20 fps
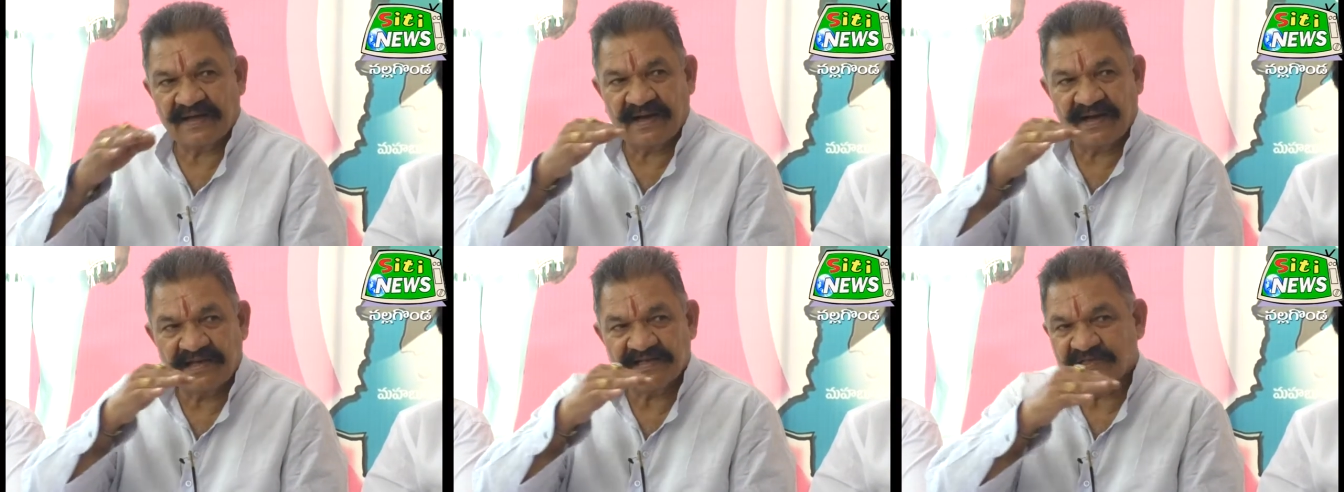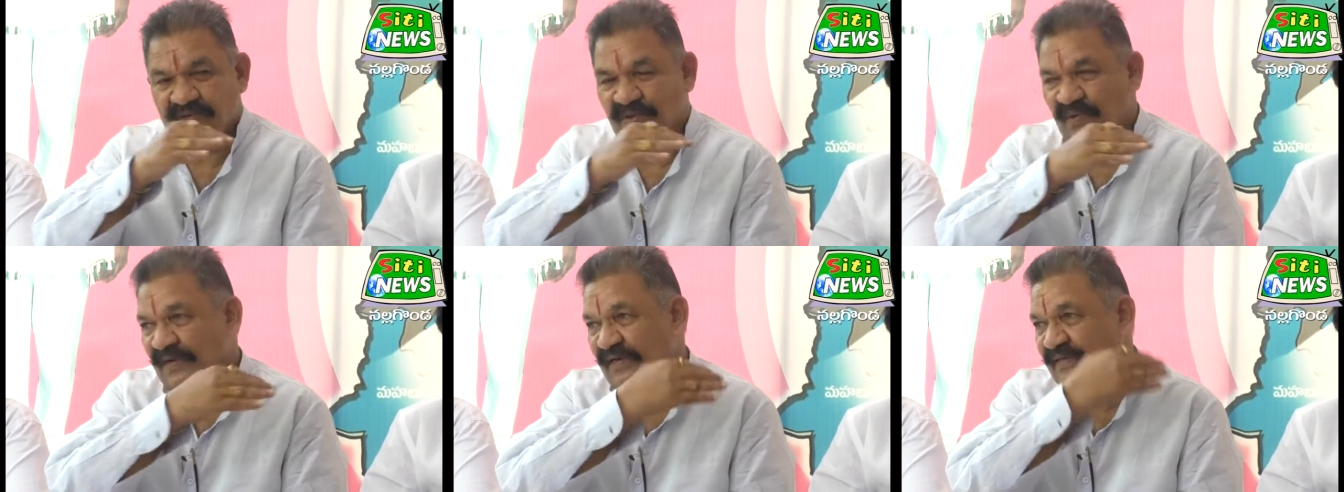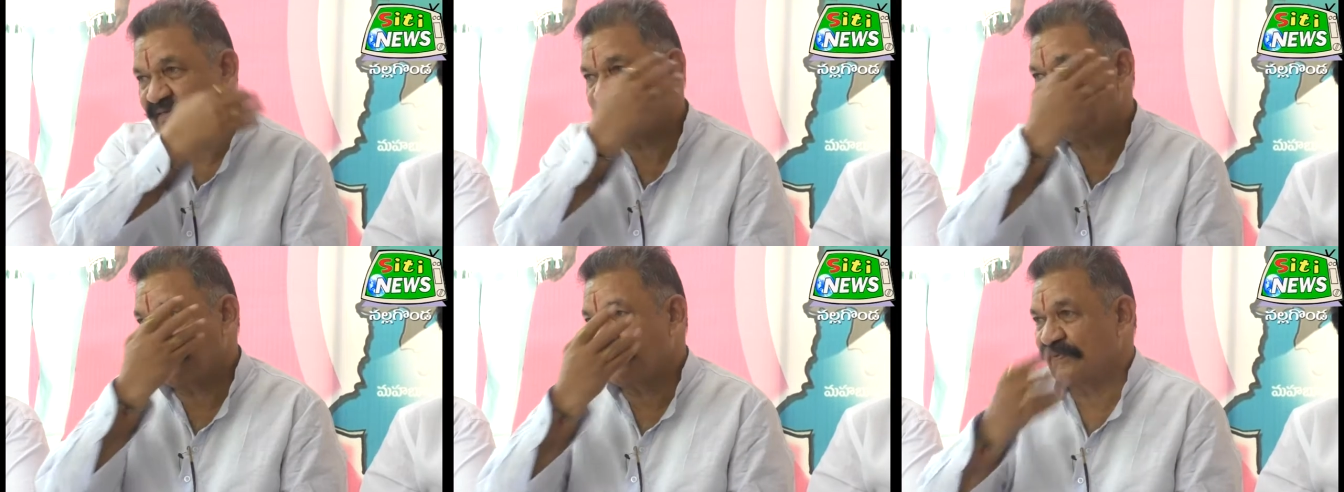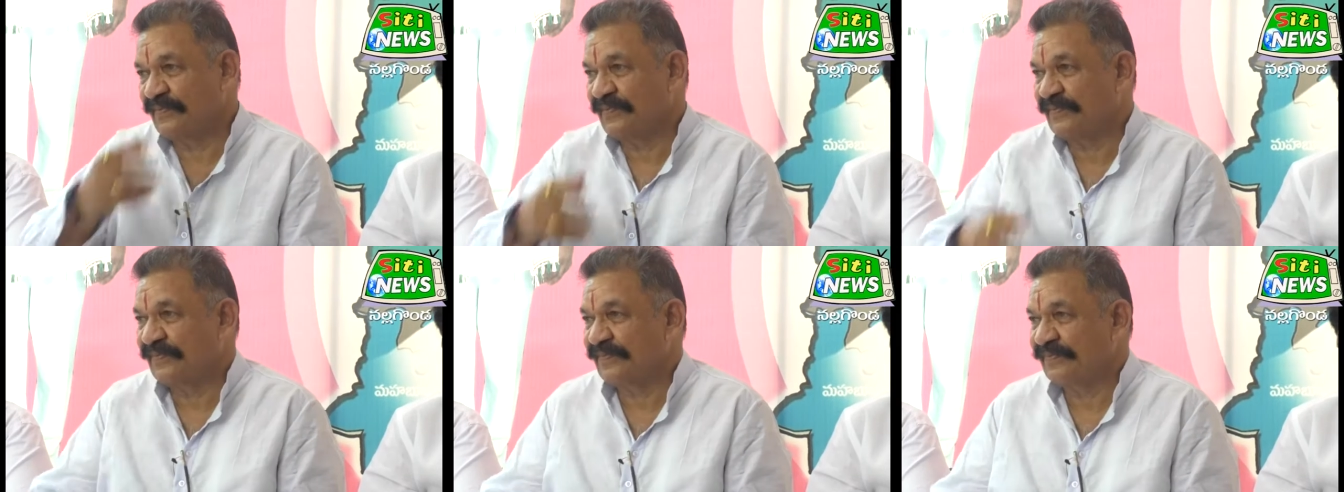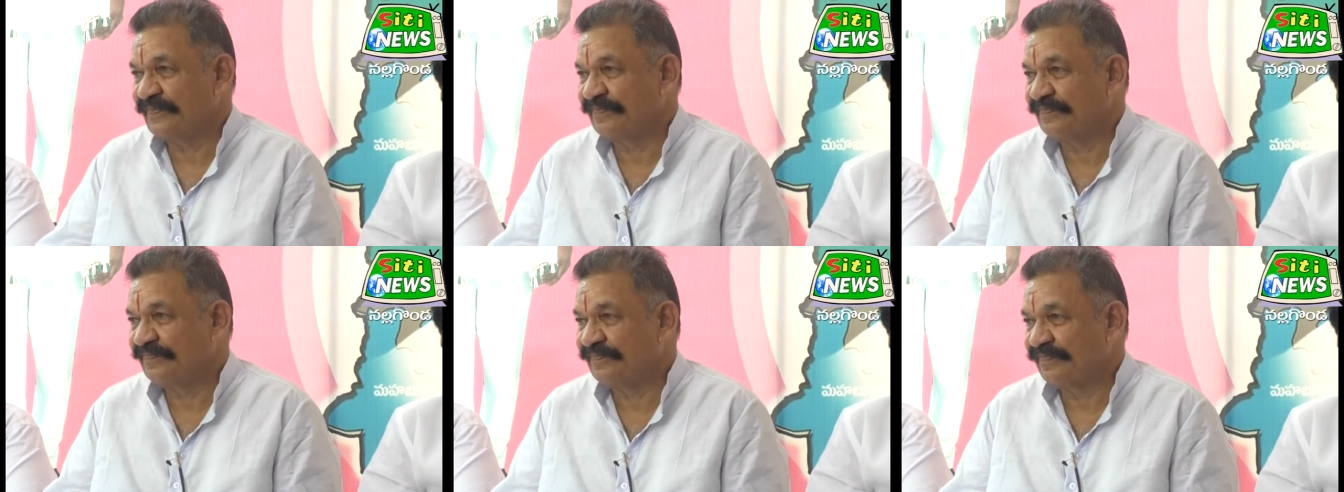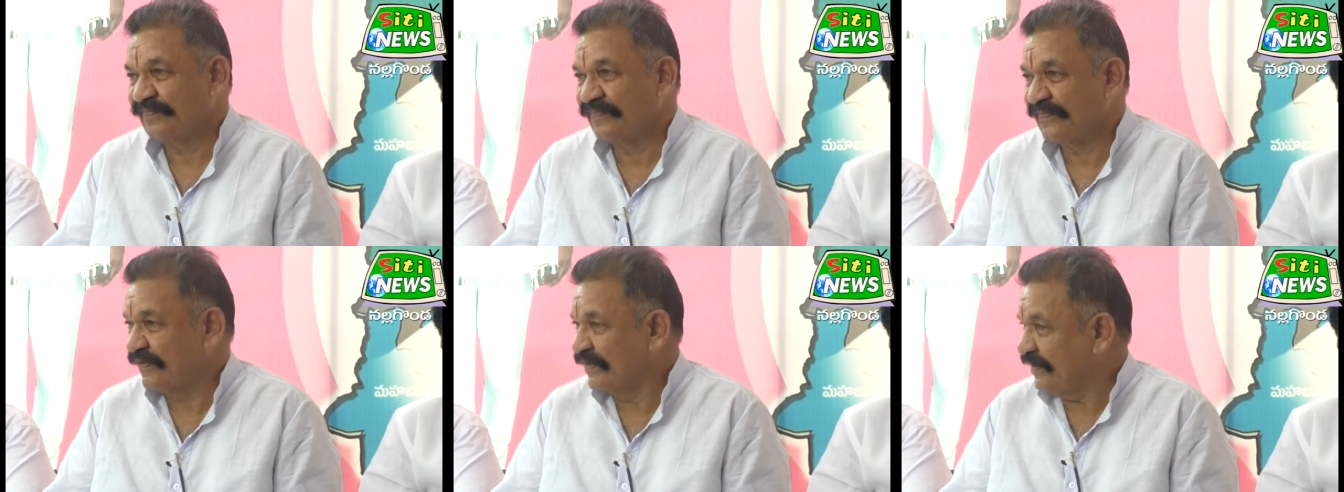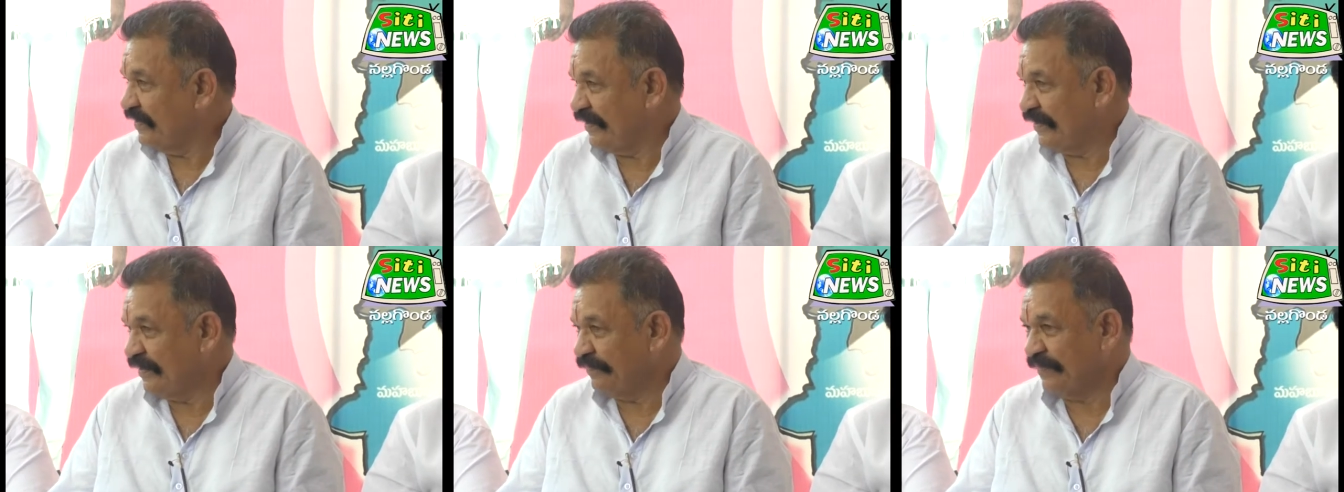క్రాస్ రోడ్ నుంచి అటు
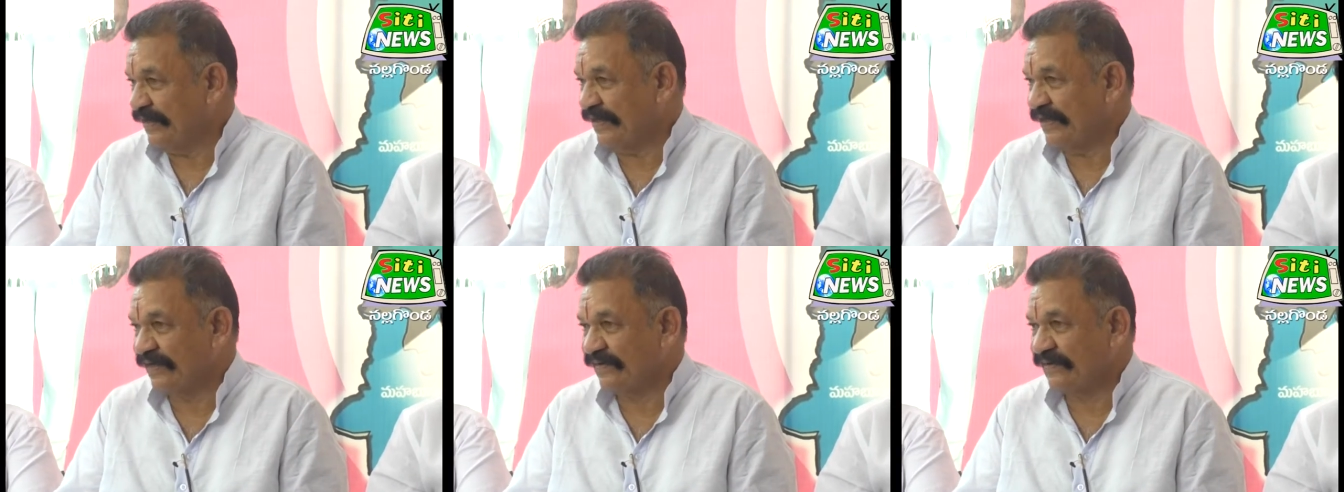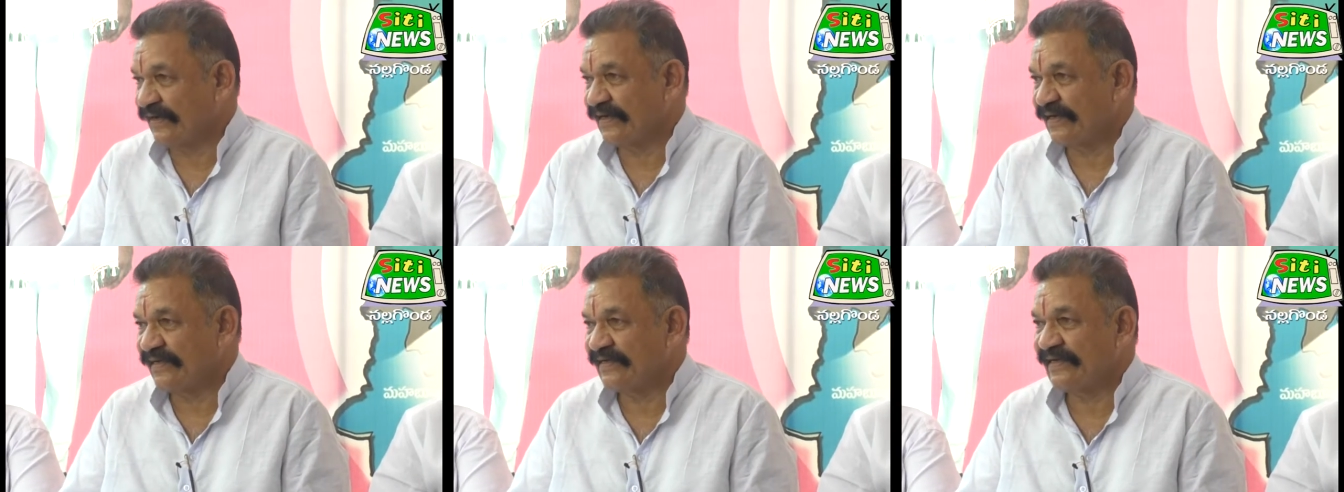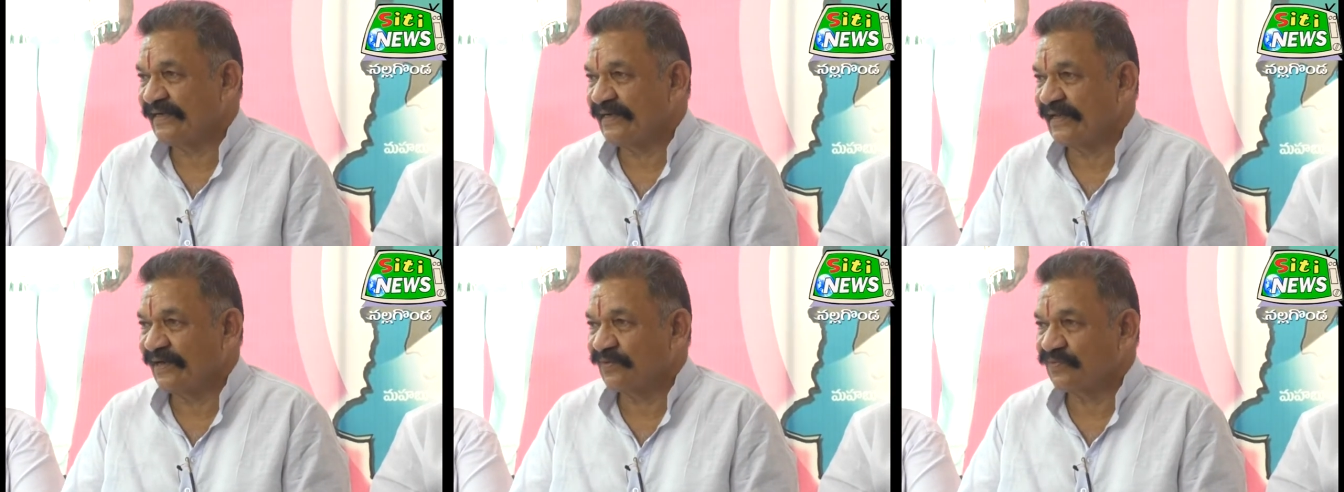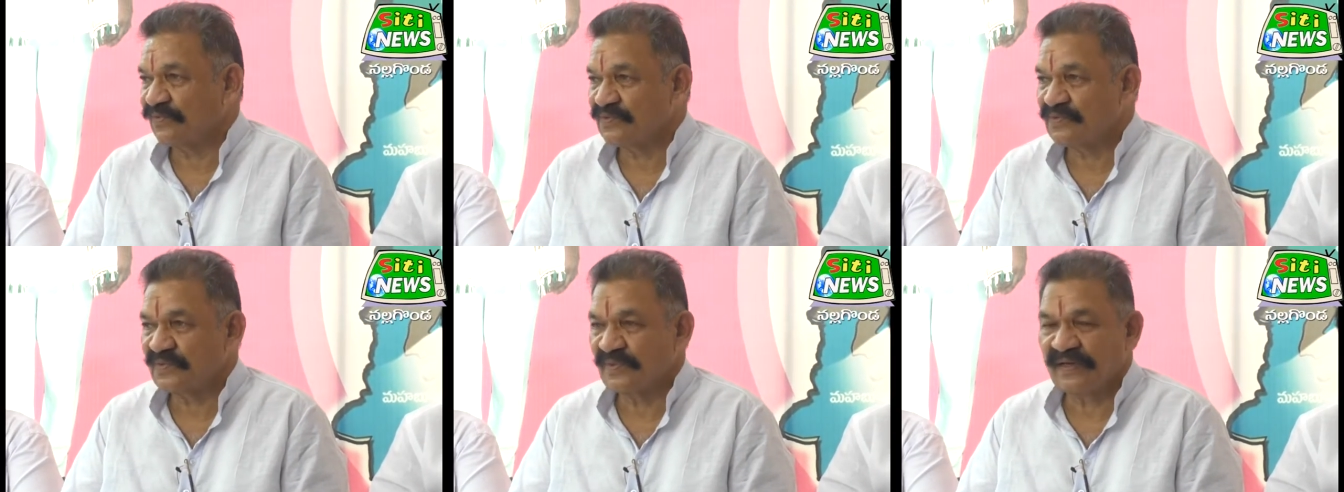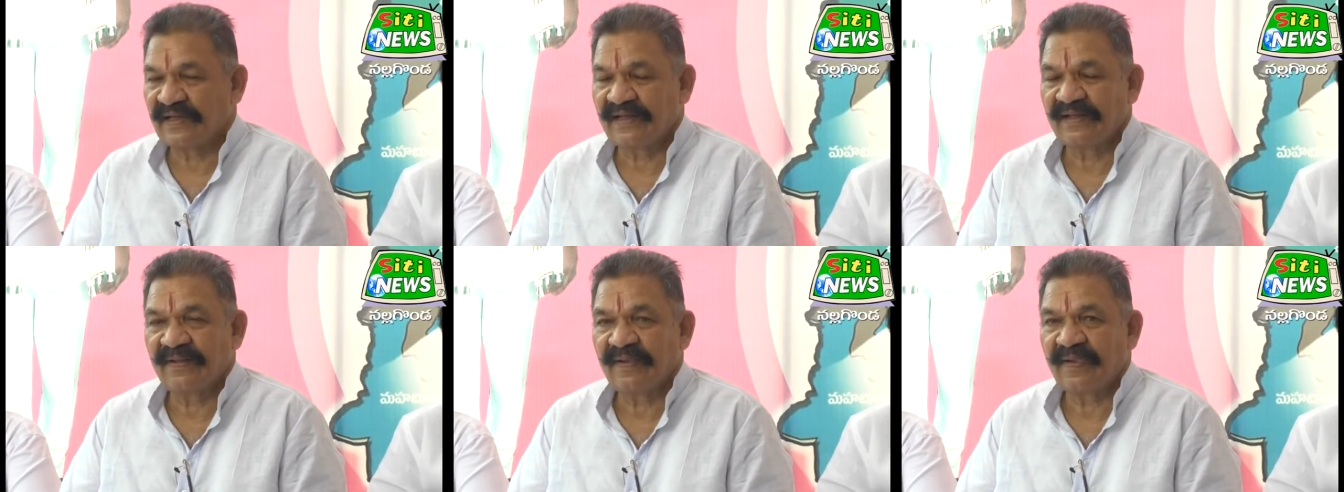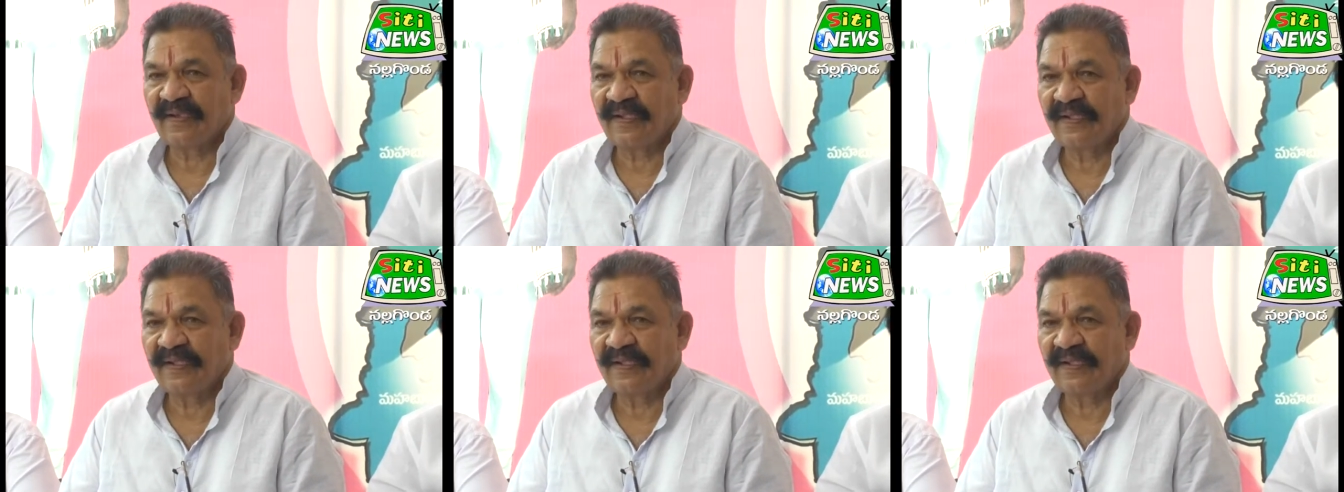ఈ మీటింగ్ అటెండ్ చేయడానికి వస్తున్నాను